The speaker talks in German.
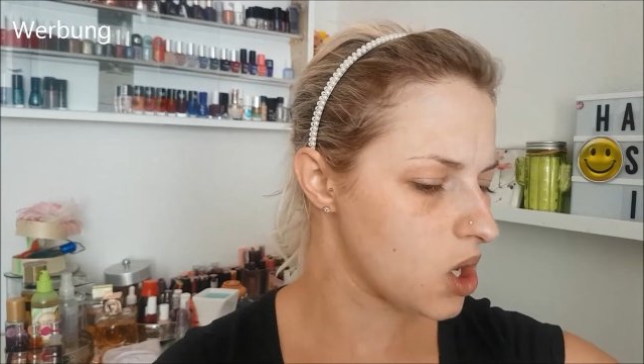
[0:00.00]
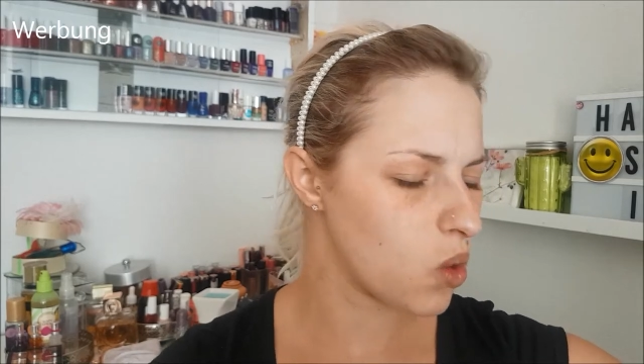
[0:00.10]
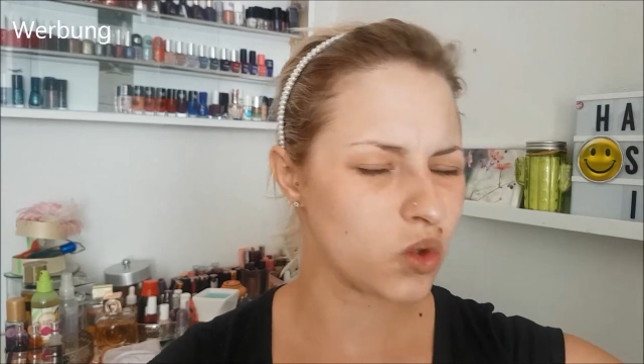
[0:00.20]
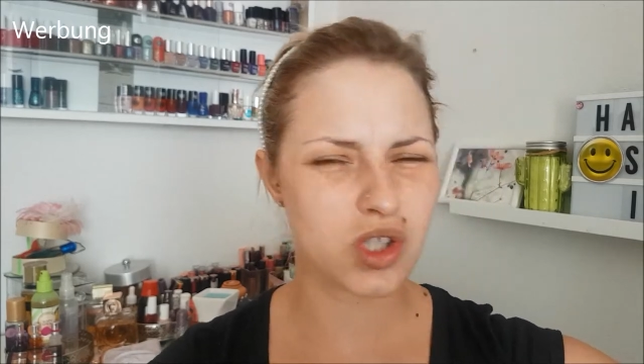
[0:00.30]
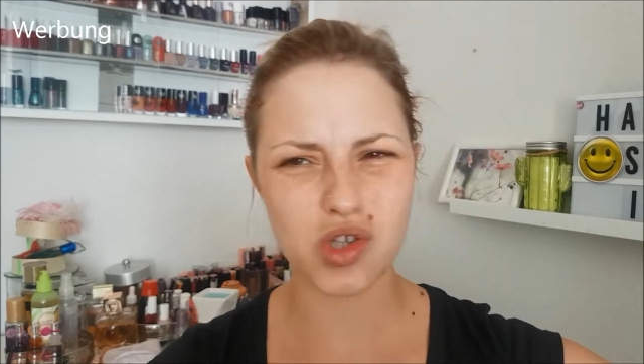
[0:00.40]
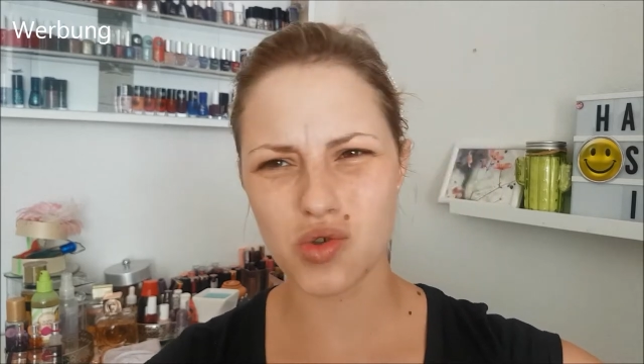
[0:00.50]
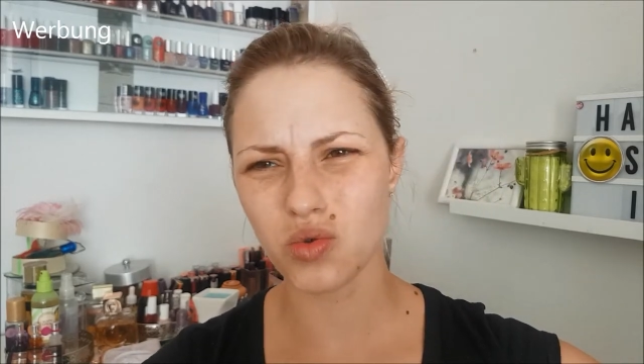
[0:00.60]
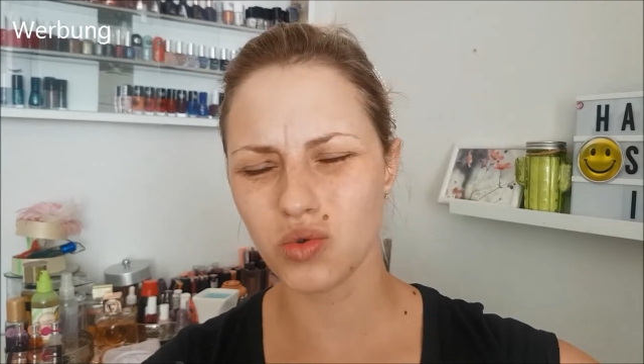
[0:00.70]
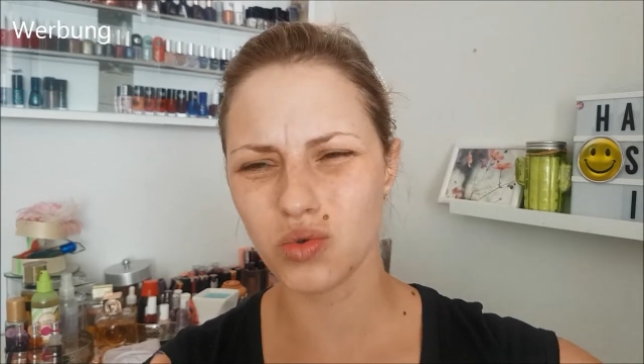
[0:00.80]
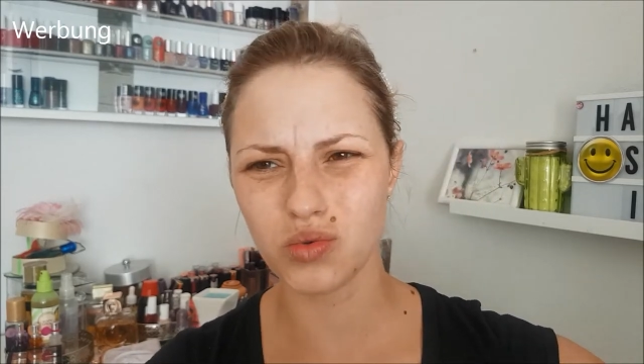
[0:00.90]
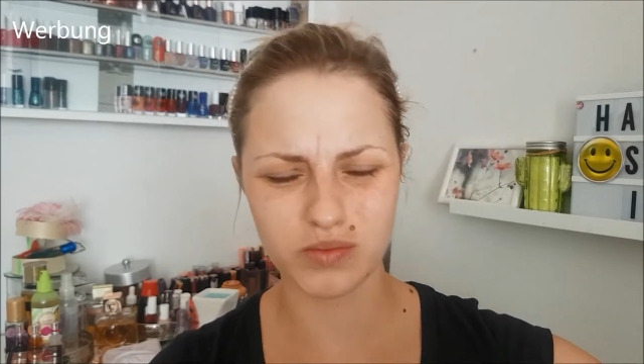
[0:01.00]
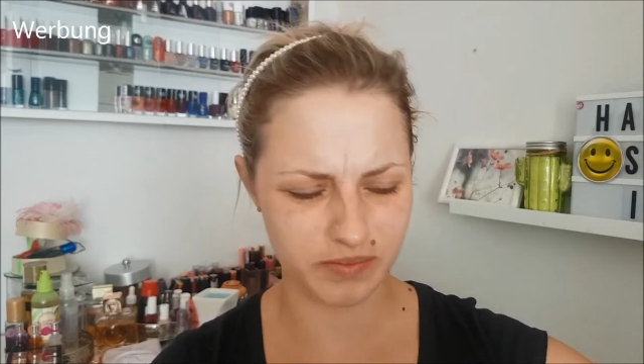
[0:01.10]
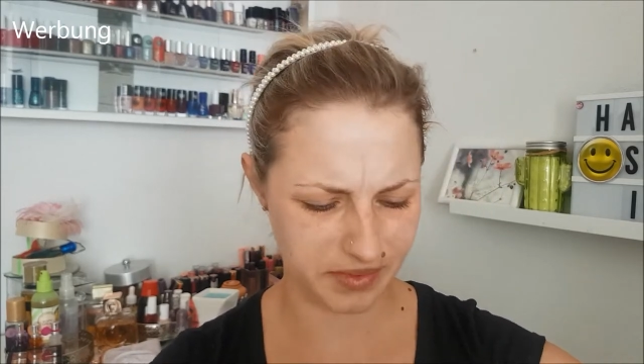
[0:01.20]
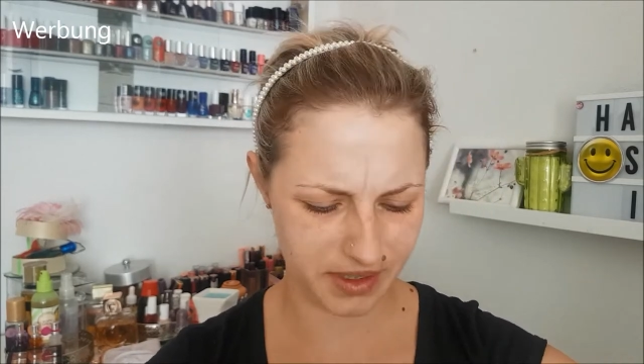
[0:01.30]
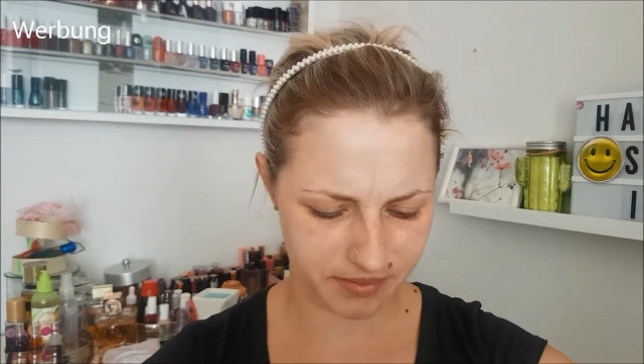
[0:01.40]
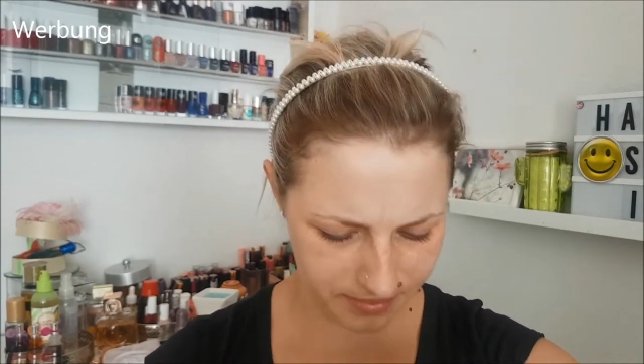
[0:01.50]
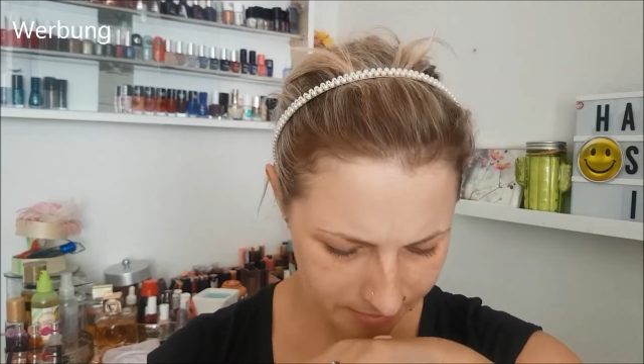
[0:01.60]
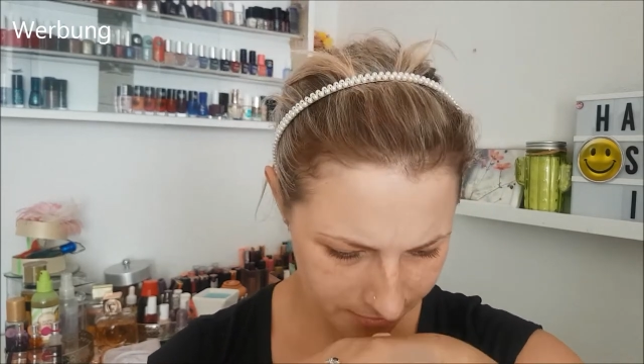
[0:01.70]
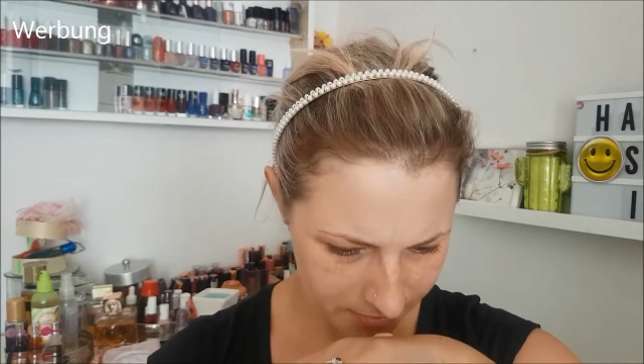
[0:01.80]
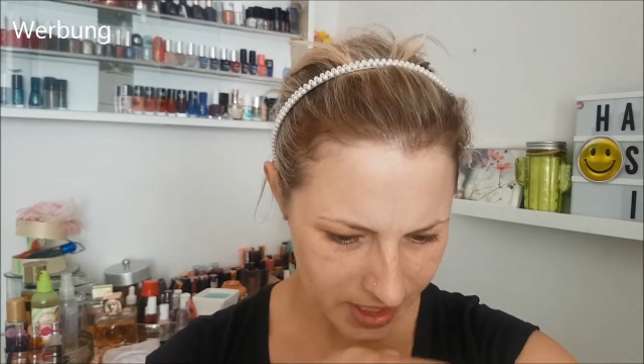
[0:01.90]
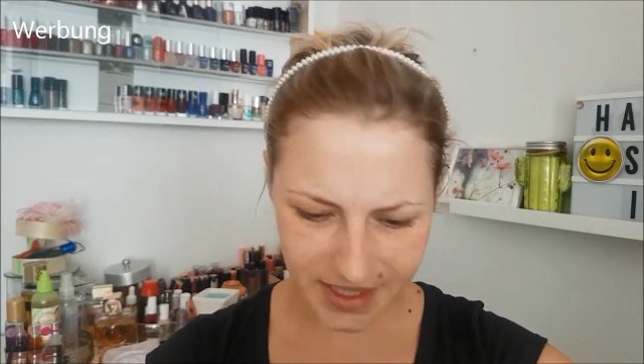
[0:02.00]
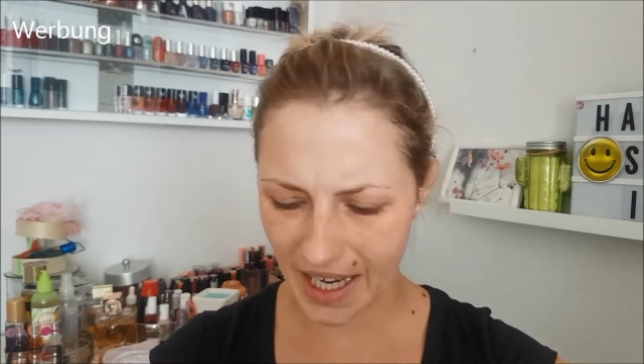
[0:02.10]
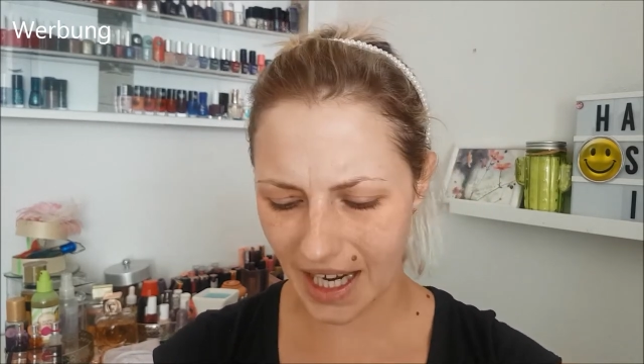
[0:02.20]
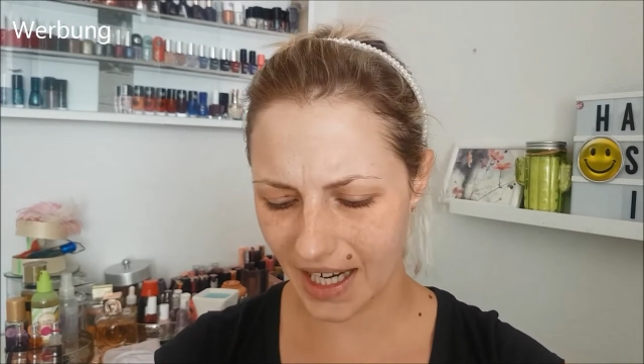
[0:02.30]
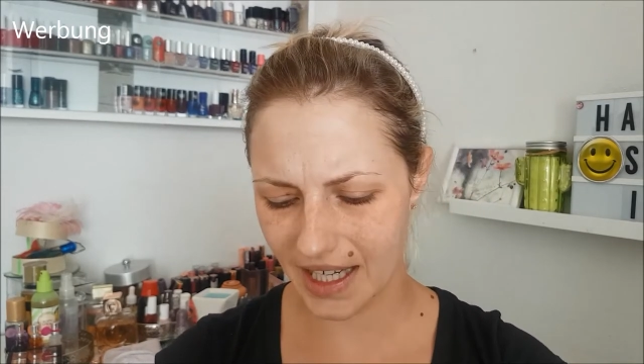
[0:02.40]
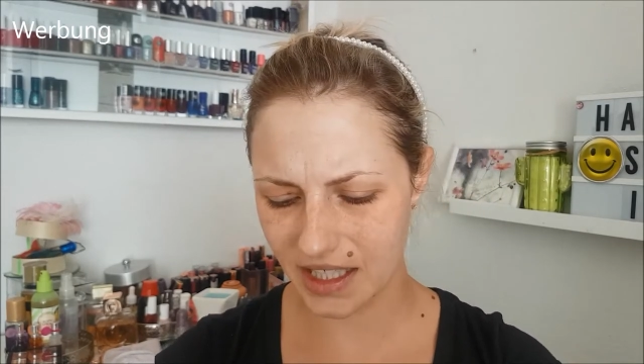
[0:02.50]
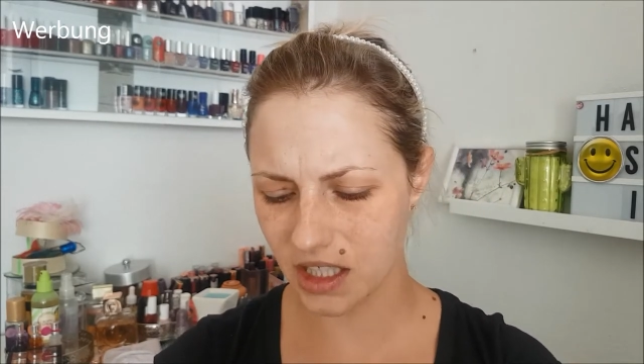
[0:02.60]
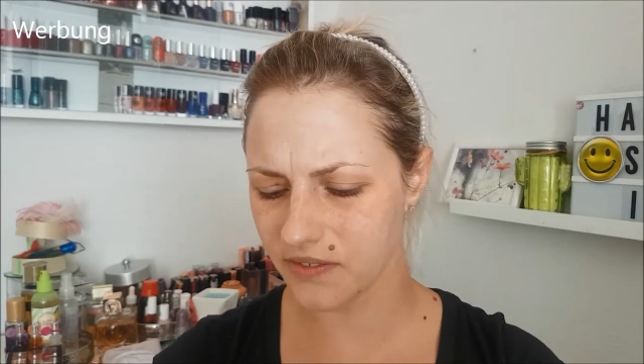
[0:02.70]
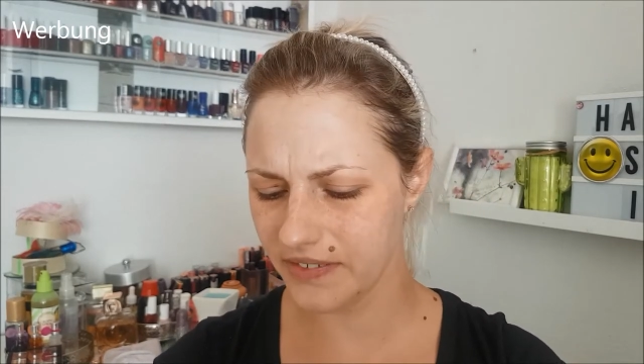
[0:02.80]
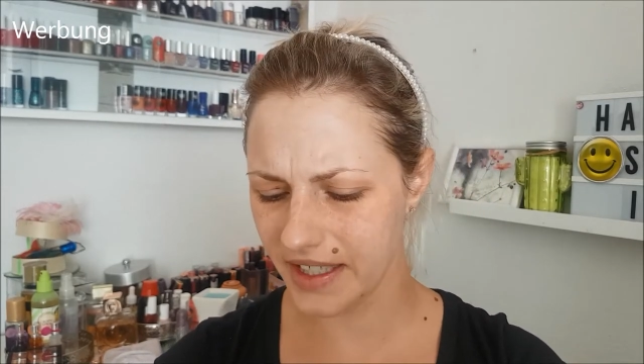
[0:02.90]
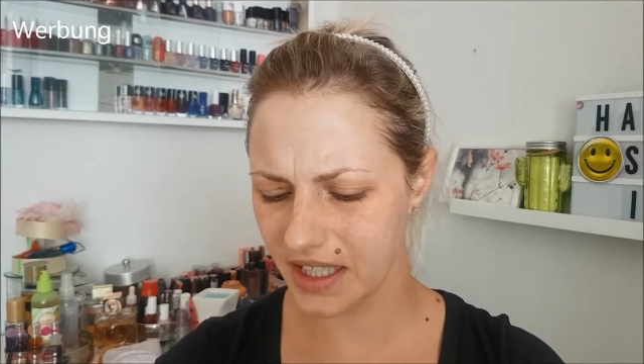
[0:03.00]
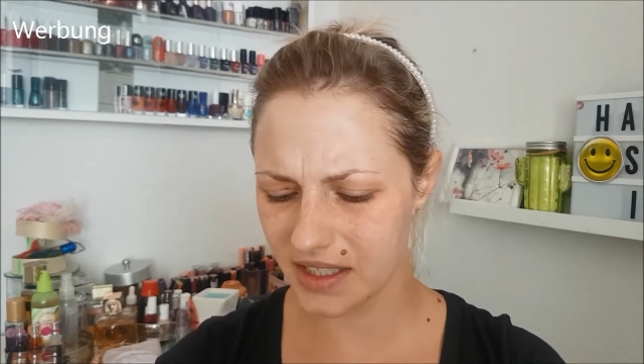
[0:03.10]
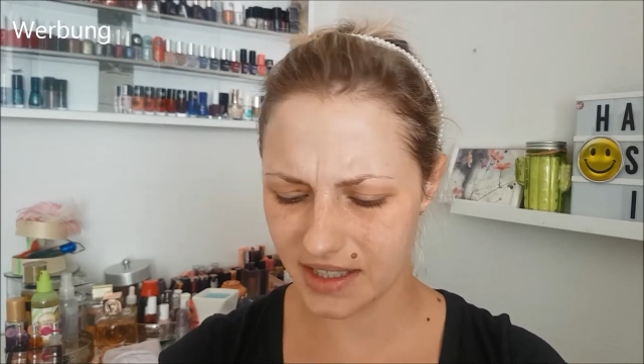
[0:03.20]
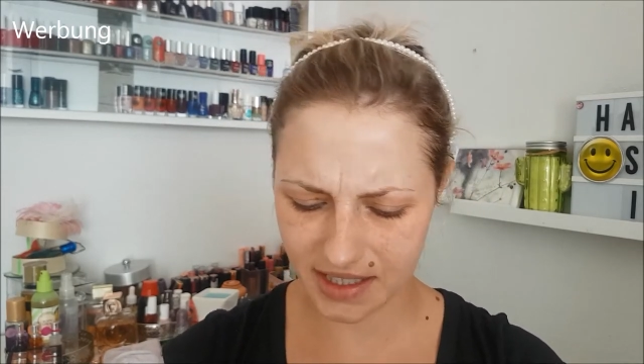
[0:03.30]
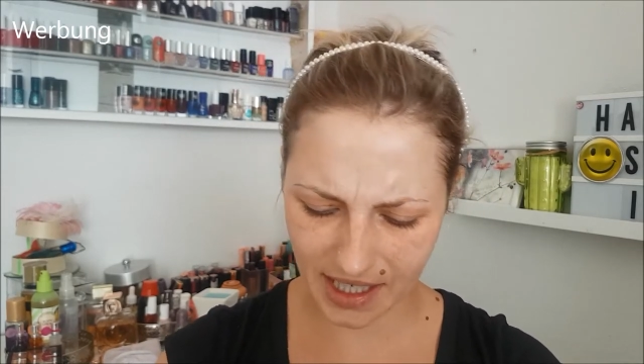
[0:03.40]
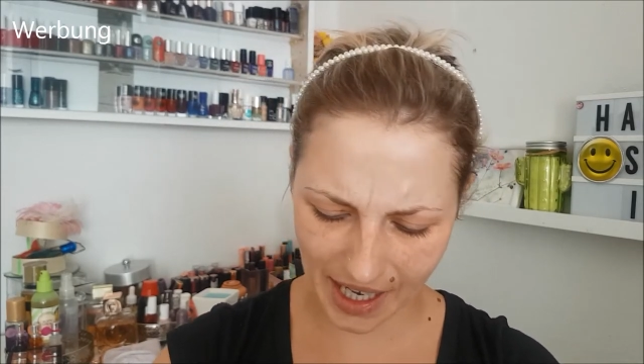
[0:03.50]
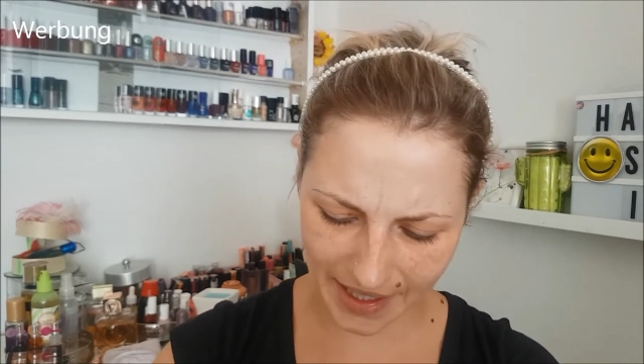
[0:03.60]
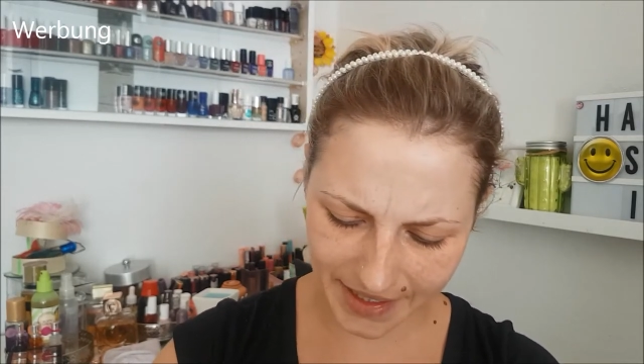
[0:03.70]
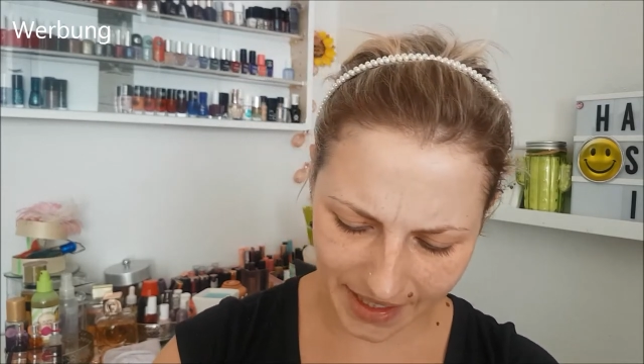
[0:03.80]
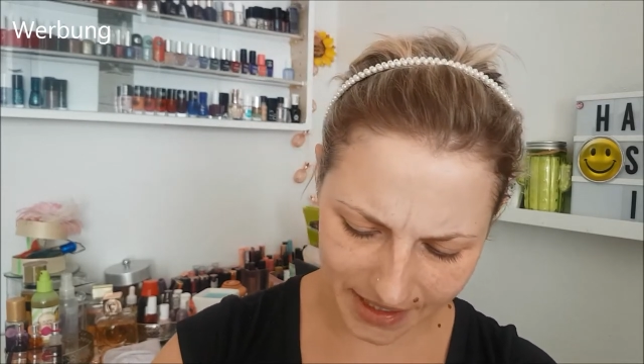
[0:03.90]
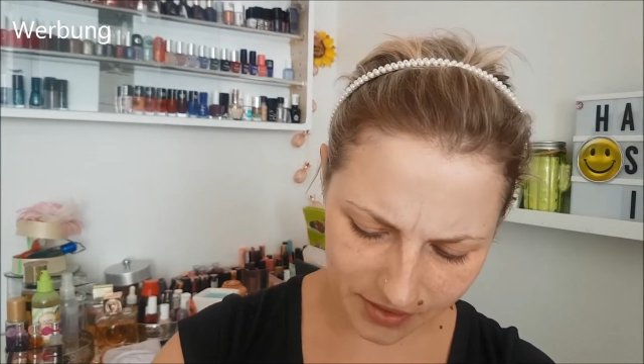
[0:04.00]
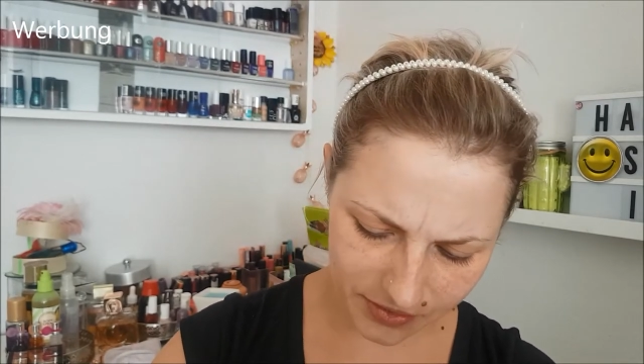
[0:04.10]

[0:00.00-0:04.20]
und zu ja, irgendwie reichhaltig.